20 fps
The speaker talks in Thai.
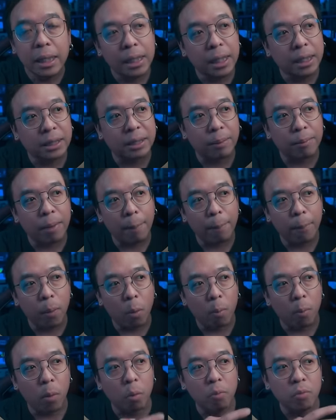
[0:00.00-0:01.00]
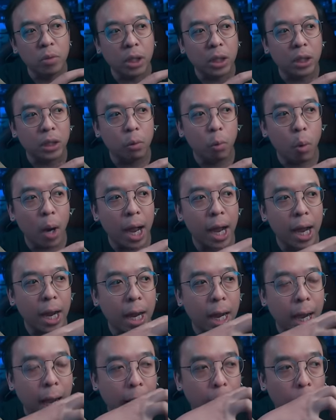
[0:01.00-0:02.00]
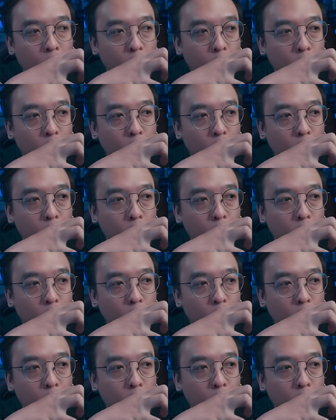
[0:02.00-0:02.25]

เรื่องสำหรับผมผมถือว่าเขา